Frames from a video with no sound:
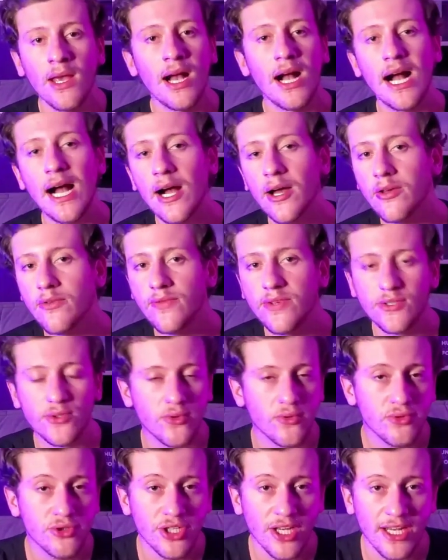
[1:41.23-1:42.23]
Ah, eu invisto
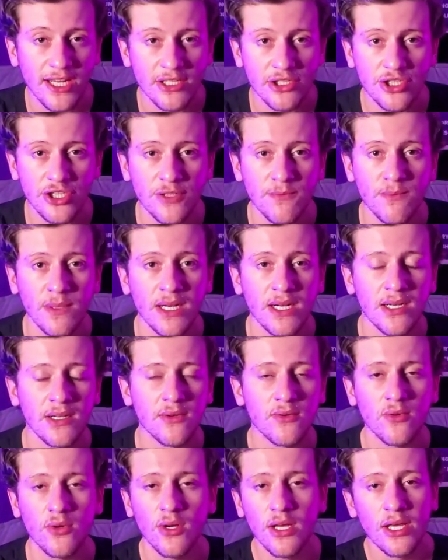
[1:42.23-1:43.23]
com gerente de
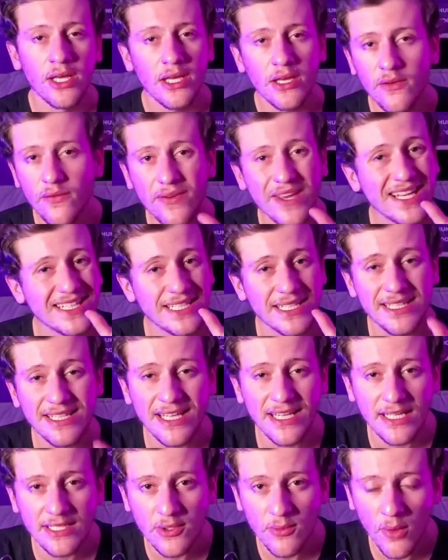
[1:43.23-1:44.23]
banco. Enfim, é você
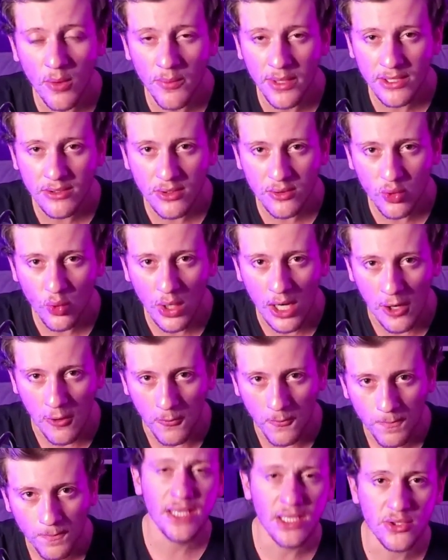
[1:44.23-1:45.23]
entender seu momento
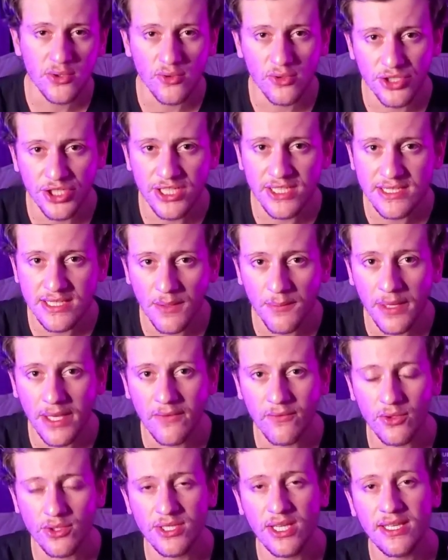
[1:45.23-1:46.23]
atual. Isso diz
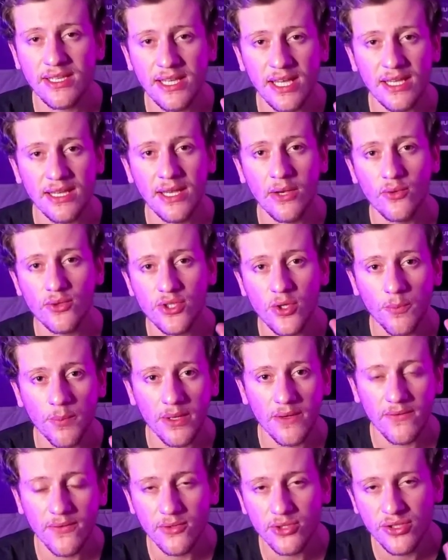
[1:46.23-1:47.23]
também você entender o seu
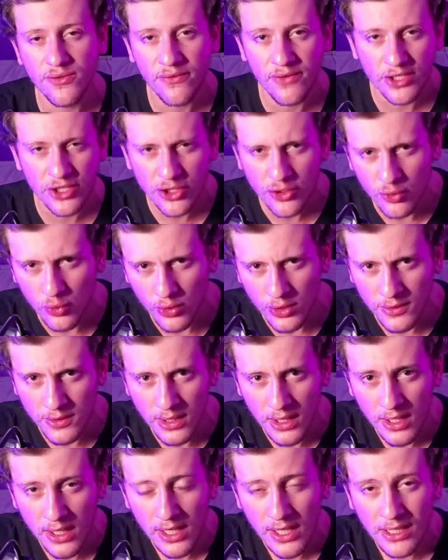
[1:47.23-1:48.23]
perfil de investidor.
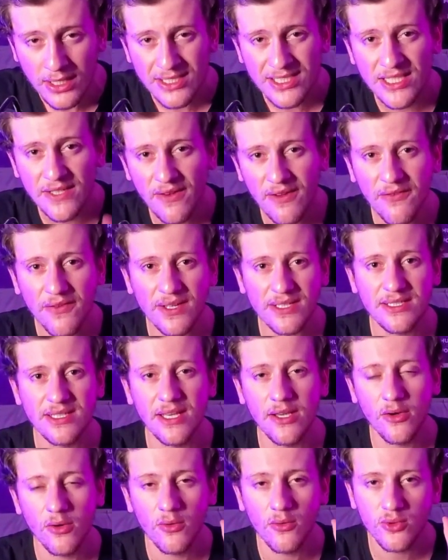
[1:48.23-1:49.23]
Você vai
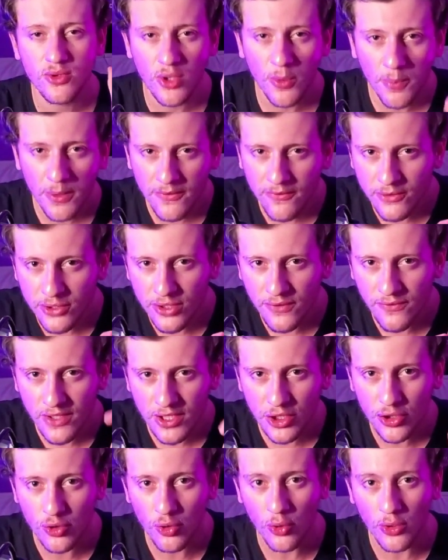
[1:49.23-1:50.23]
fazer o seu perfil de
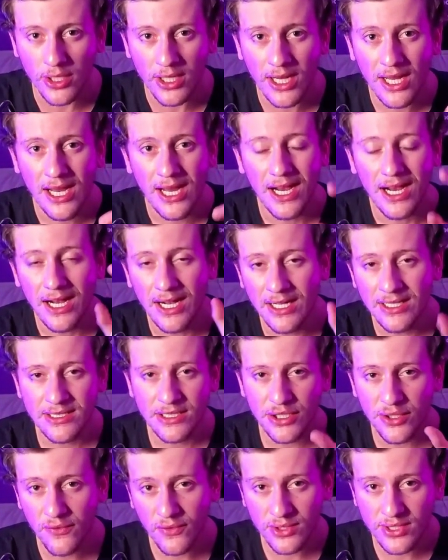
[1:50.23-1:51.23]
investidor
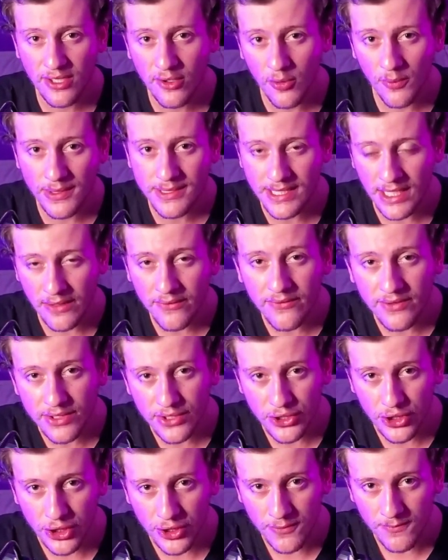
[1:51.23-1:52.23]
antes de você começar a
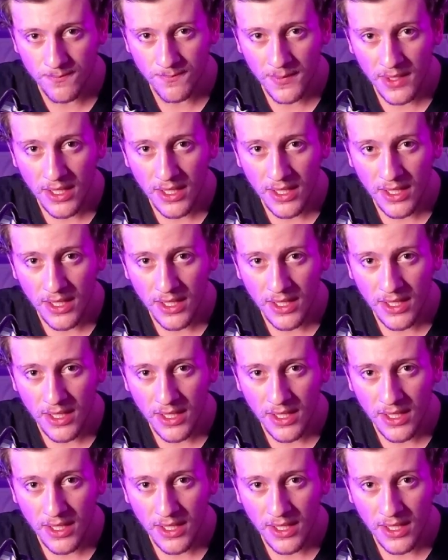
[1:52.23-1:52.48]
investir